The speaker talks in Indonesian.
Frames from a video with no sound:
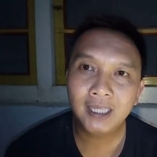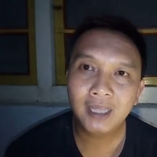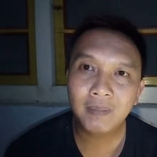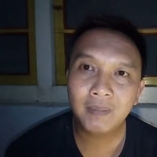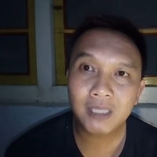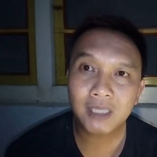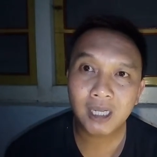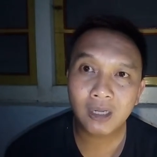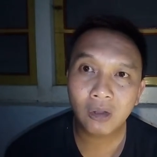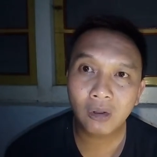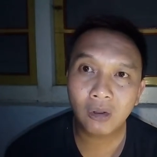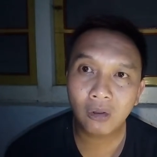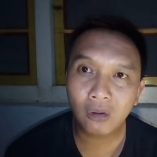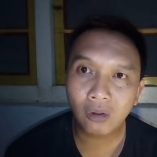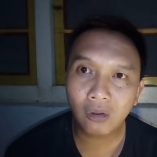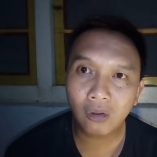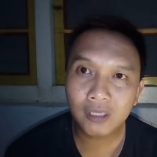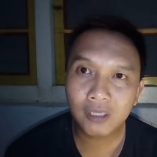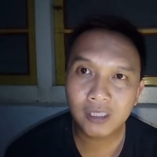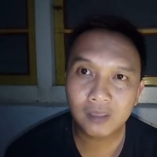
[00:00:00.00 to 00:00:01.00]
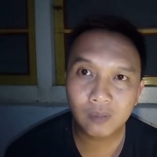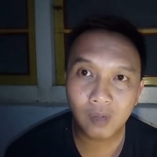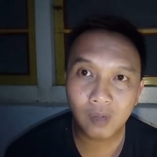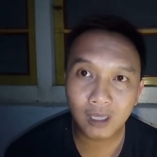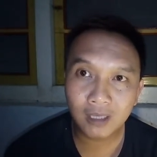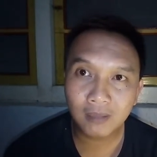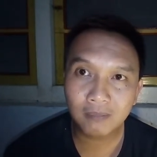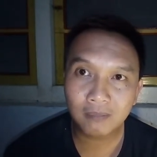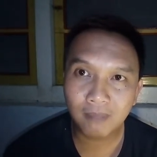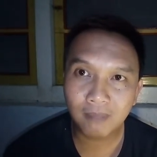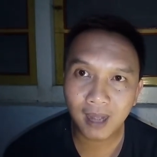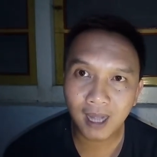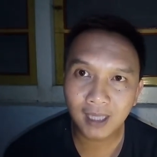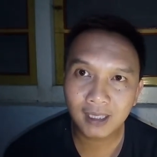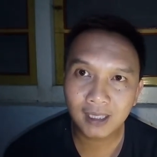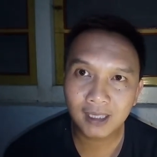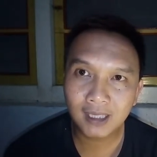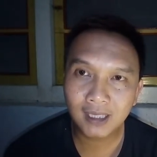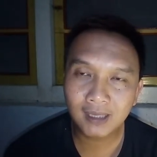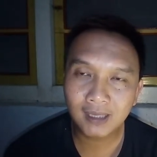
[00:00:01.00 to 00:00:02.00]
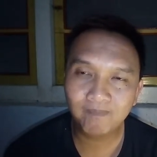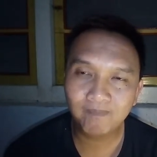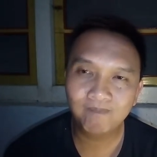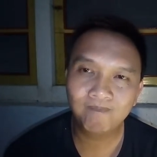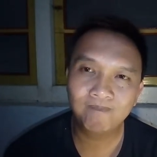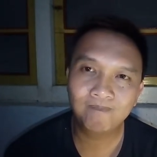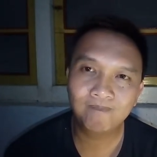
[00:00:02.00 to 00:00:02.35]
Ini kita bisa nongkrong di sebuah tempat